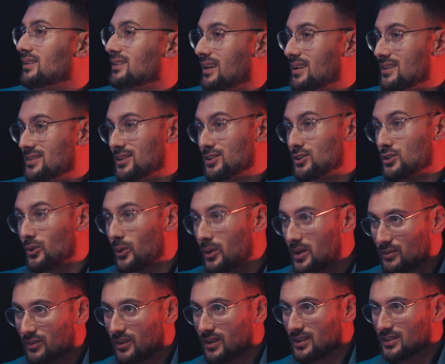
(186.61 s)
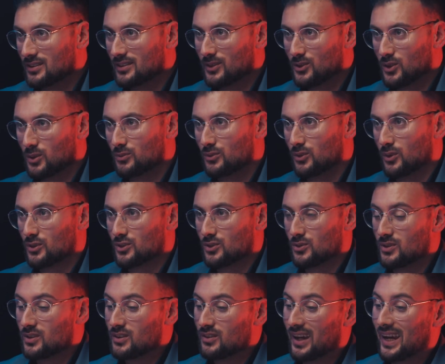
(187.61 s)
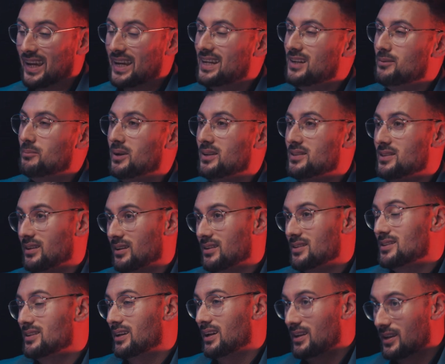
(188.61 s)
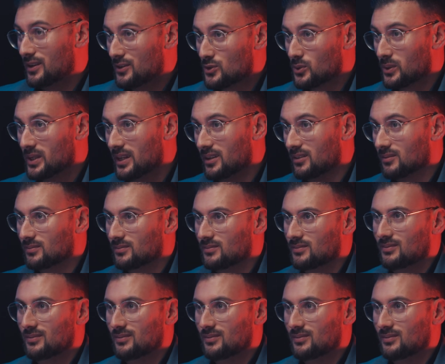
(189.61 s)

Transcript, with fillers: Dann ist das neue Verlassen der Komfortzone, regelmäßig ins Training zu gehen.